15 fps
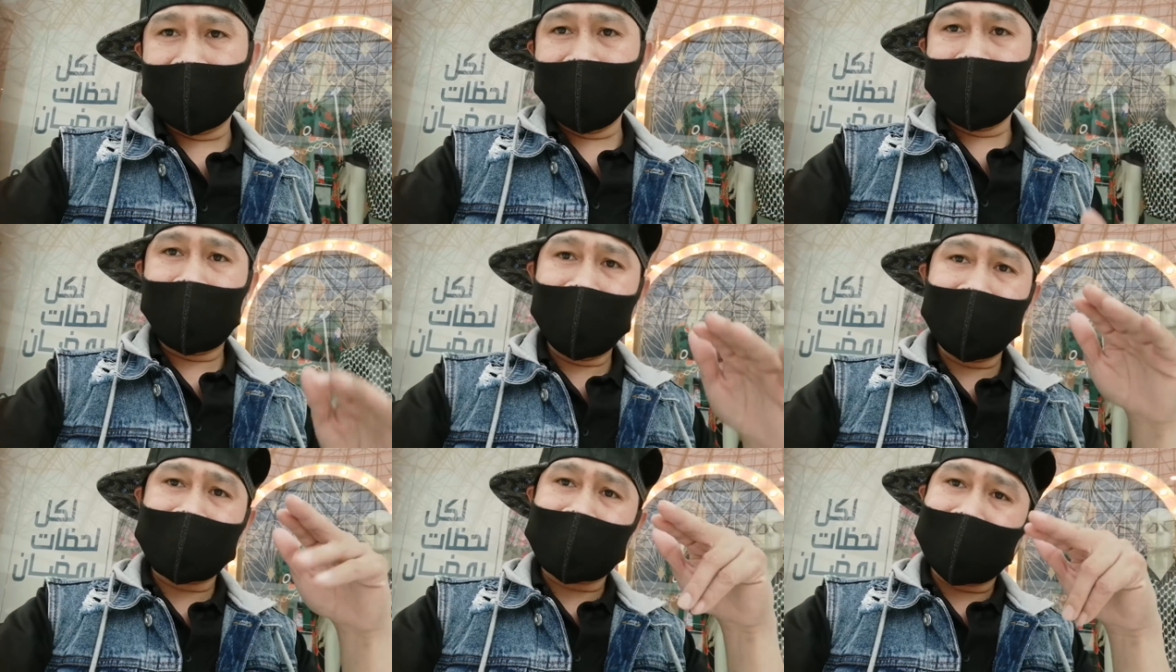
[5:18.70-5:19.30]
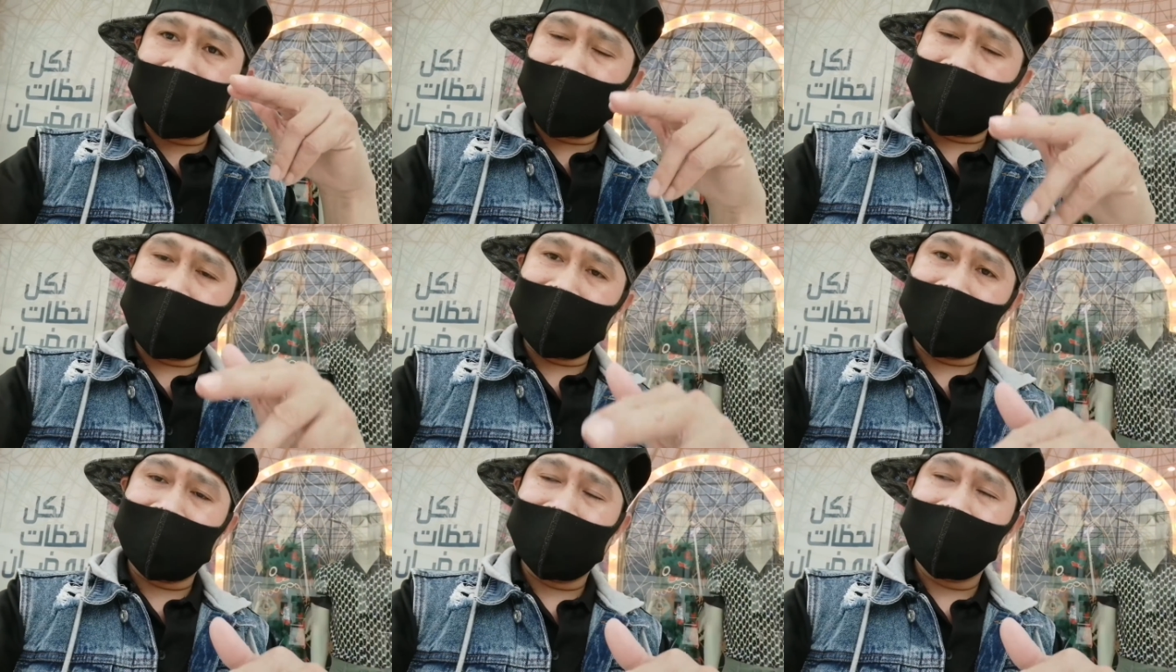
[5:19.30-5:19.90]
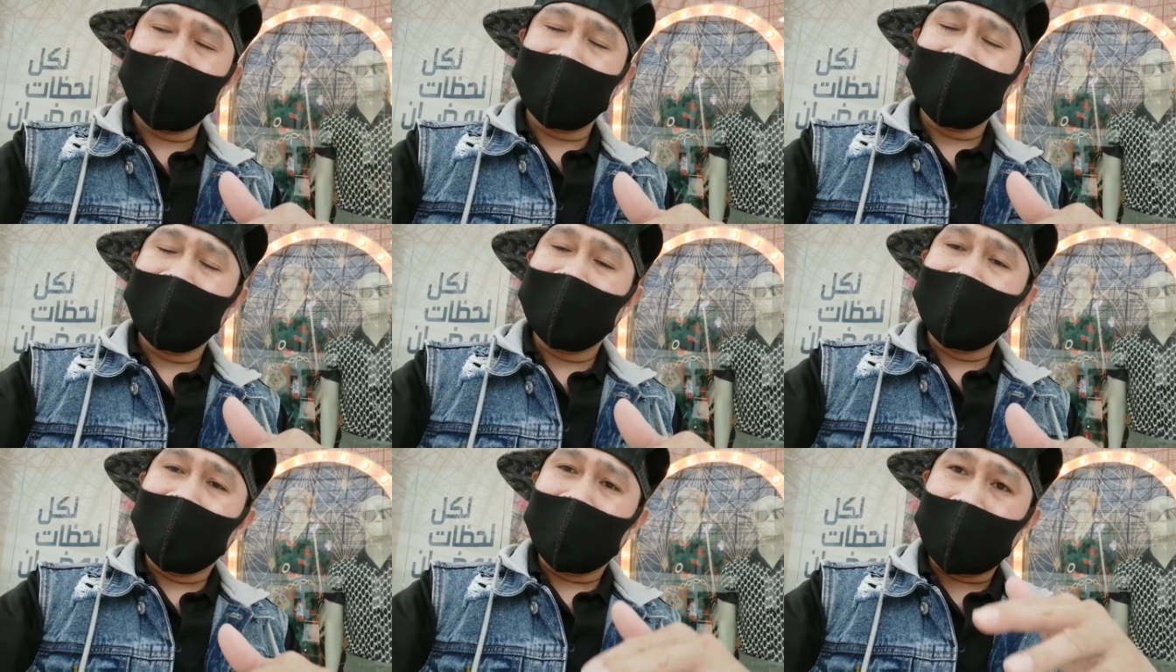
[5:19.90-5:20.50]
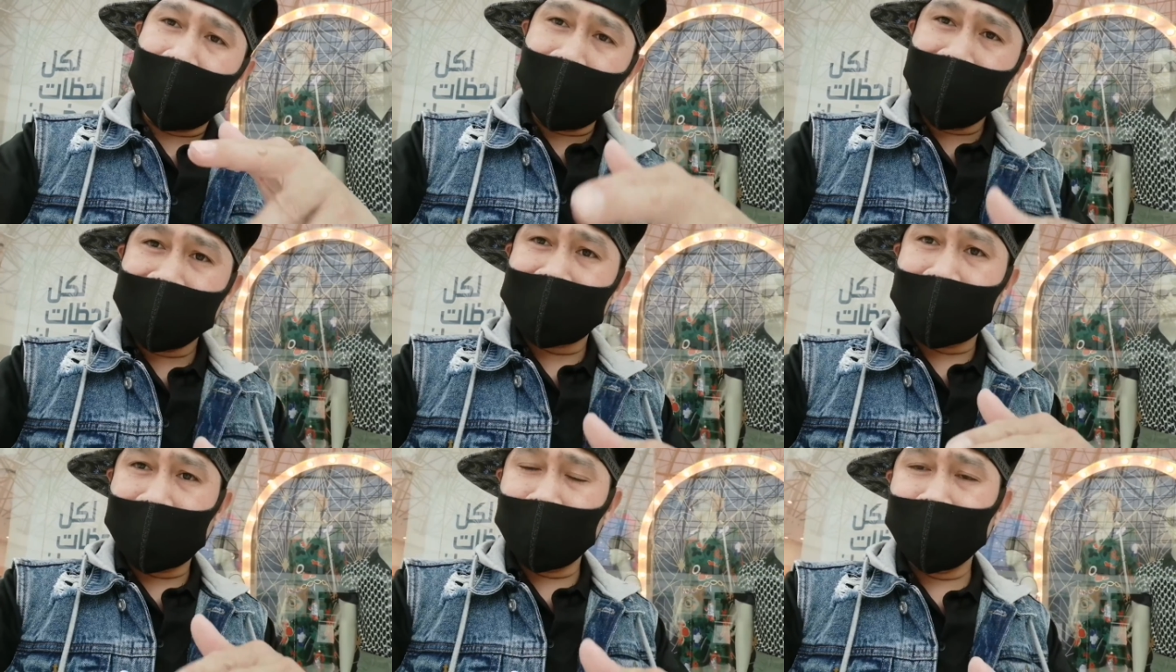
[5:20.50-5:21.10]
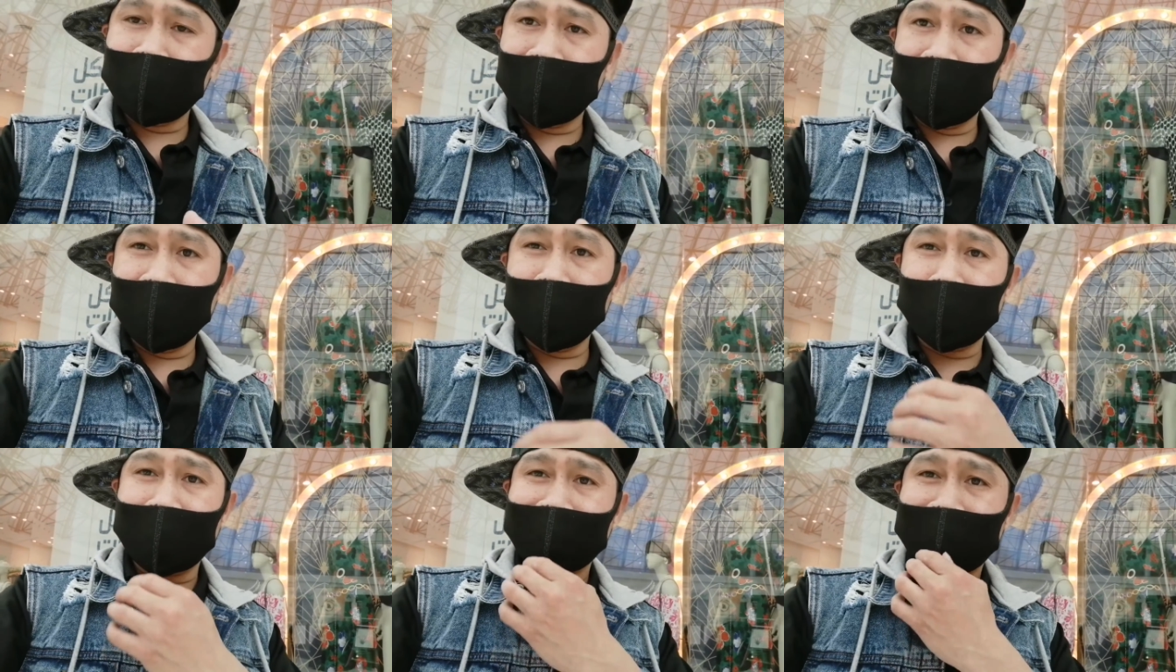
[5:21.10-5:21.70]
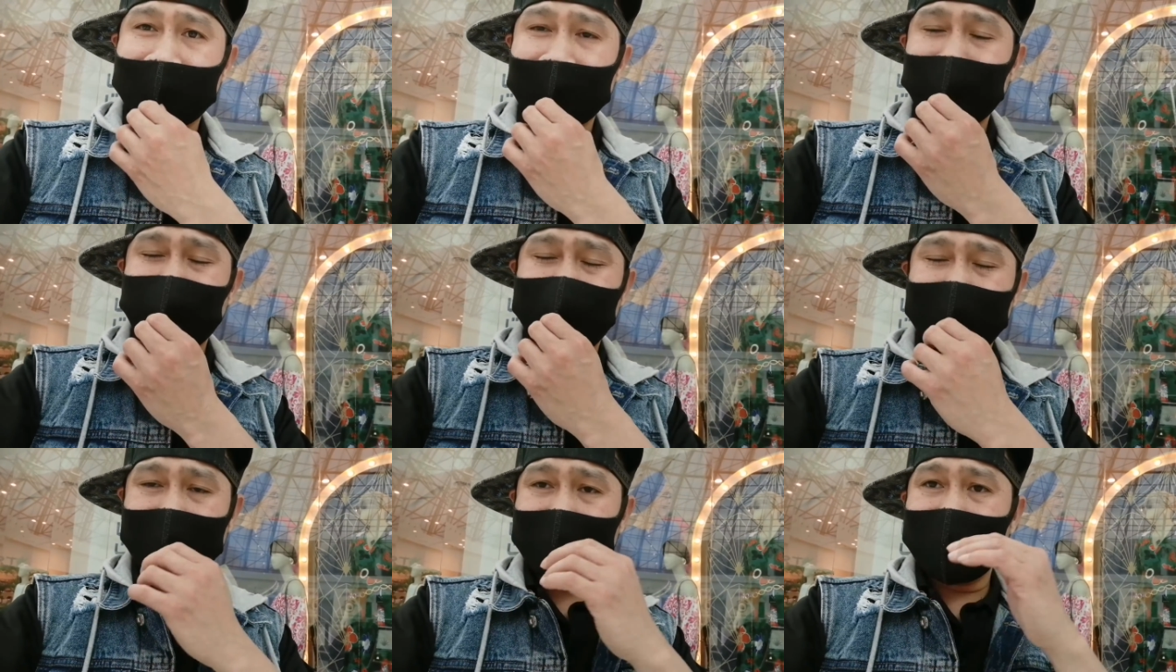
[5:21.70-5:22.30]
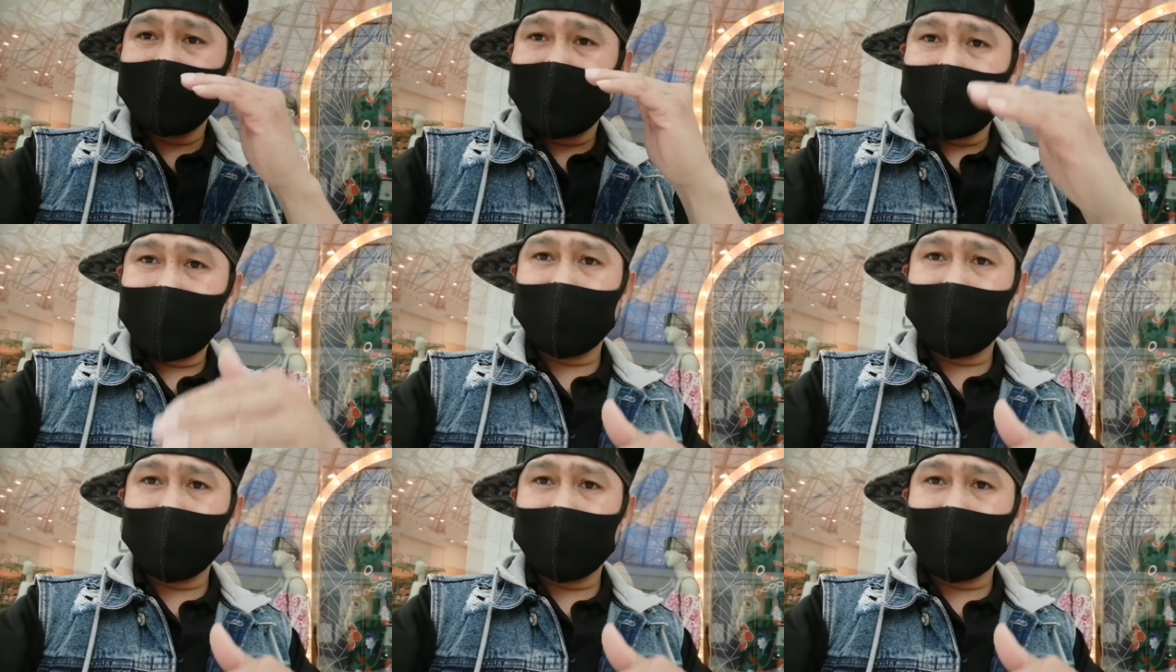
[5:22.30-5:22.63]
Okay, please uh, comment down below at uh,